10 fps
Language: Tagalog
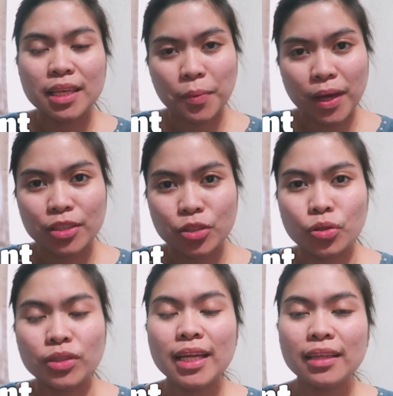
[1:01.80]
sa
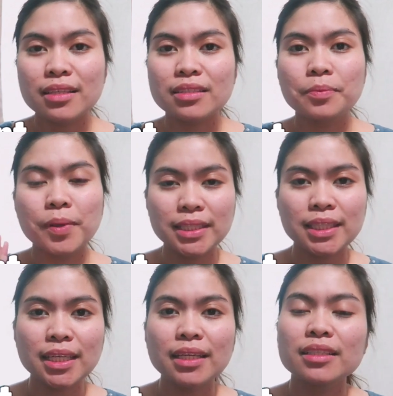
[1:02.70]
peso. That is the
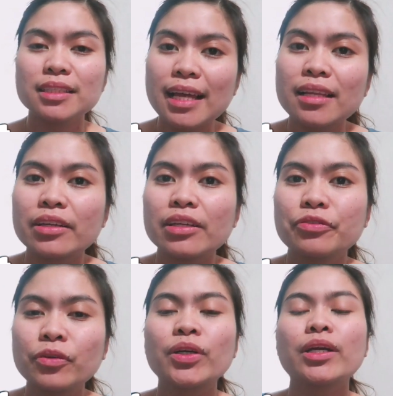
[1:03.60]
basic salary
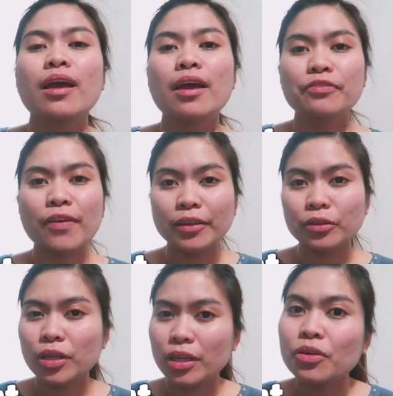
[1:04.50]
for
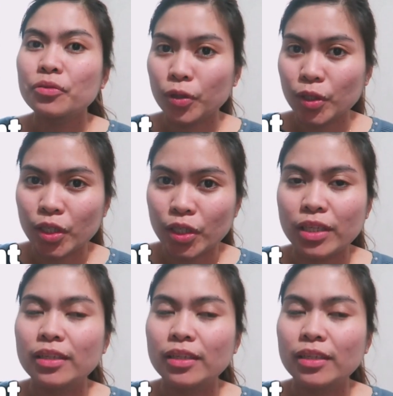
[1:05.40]
factory worker.